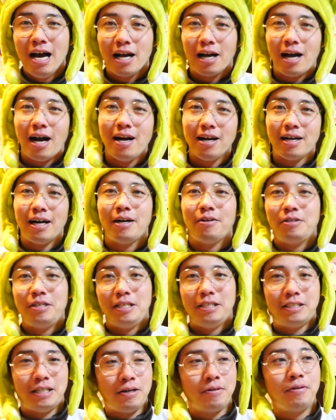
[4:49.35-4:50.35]
感覚
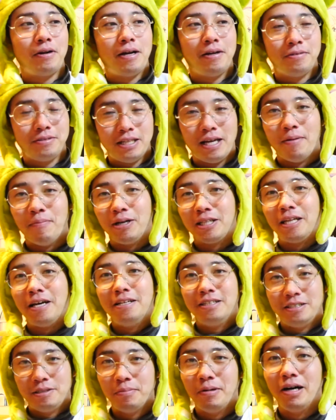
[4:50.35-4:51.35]
にしてくれるね、まあ、
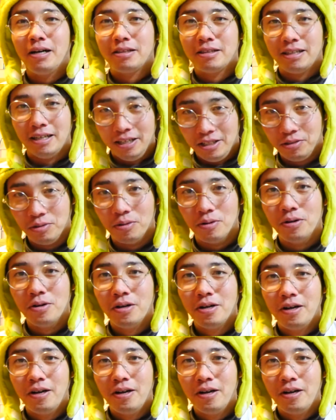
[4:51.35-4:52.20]
展示もあったりと